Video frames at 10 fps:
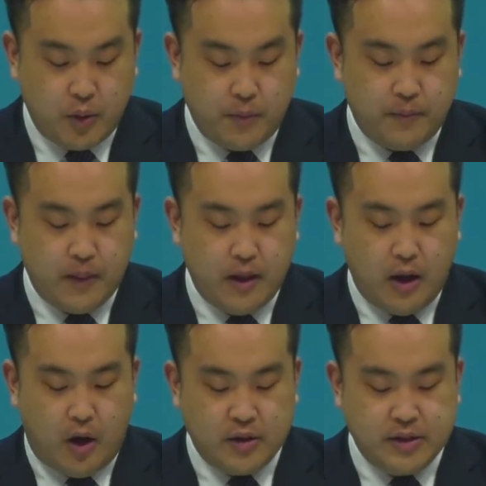해도
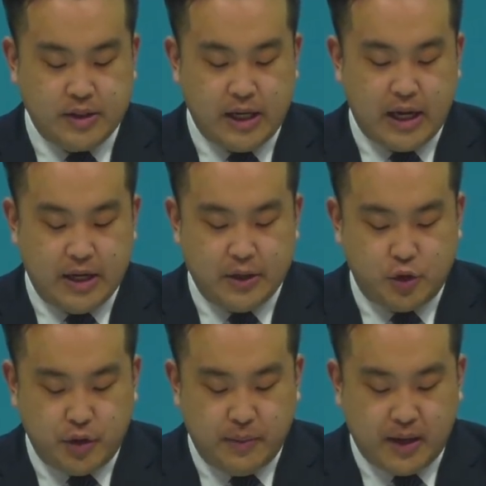
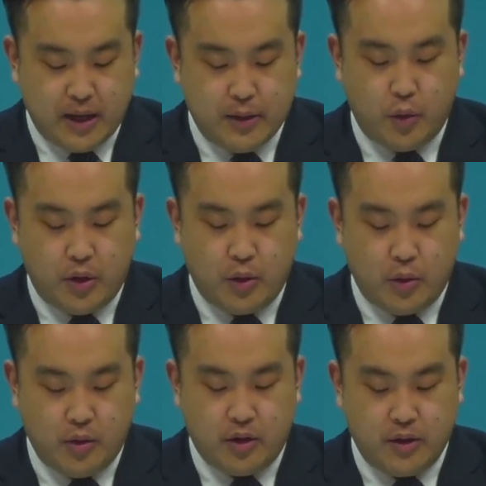언젠가는 주님께
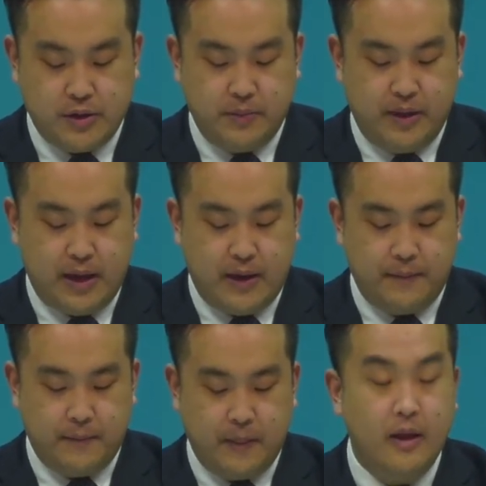돌아올
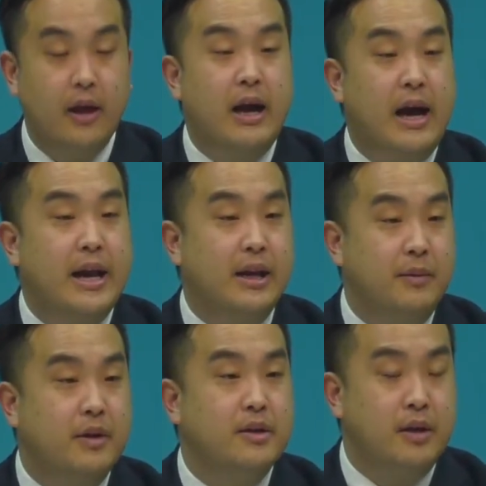것입니다.
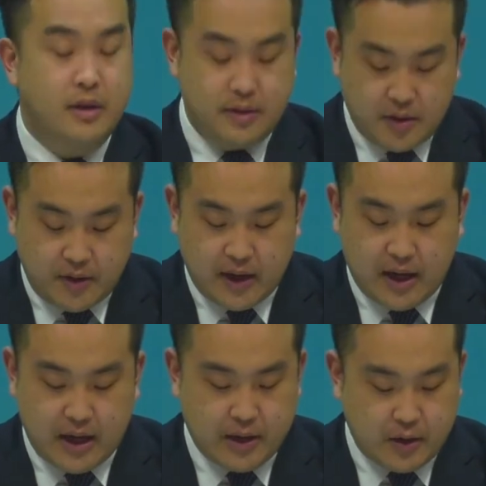하나님을
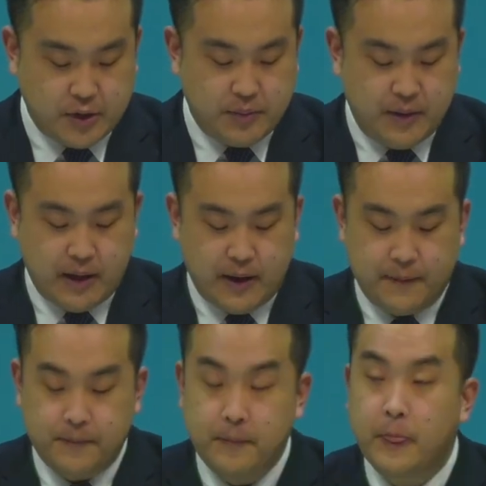선택할 것입니다.